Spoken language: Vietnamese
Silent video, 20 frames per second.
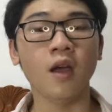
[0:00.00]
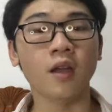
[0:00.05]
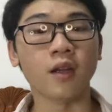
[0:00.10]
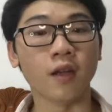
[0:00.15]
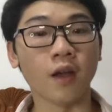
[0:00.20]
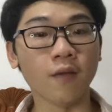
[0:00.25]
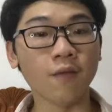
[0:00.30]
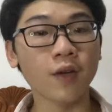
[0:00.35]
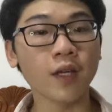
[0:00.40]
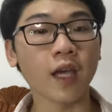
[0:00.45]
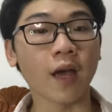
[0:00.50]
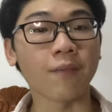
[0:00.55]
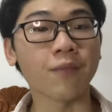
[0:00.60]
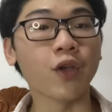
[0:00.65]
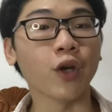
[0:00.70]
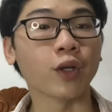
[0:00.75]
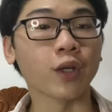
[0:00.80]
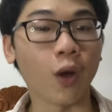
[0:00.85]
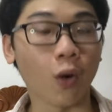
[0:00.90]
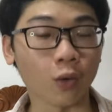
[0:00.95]
Đến với cảm
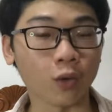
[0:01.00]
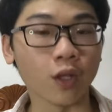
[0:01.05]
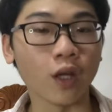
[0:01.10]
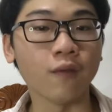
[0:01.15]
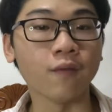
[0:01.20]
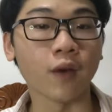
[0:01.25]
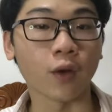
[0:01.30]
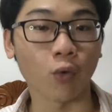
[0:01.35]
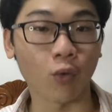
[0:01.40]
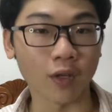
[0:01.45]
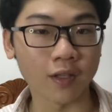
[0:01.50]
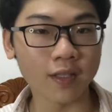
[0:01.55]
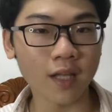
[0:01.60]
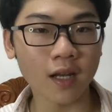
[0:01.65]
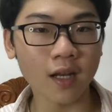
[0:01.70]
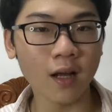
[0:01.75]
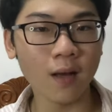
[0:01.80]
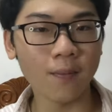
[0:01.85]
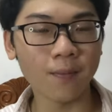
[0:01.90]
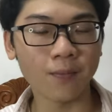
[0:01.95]
nhận đầu tiên về quyển sách
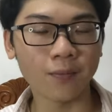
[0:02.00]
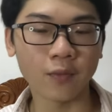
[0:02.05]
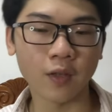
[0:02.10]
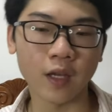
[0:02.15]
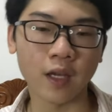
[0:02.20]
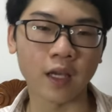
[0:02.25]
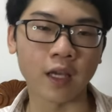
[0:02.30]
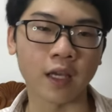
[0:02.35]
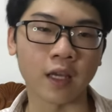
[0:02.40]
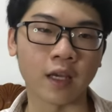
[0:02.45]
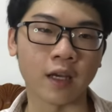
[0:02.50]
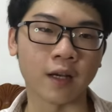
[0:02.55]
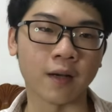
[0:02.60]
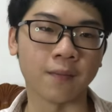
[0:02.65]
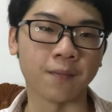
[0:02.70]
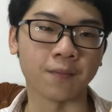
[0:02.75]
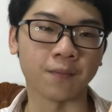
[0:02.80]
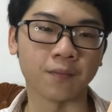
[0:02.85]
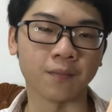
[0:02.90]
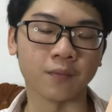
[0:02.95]
đó thì um,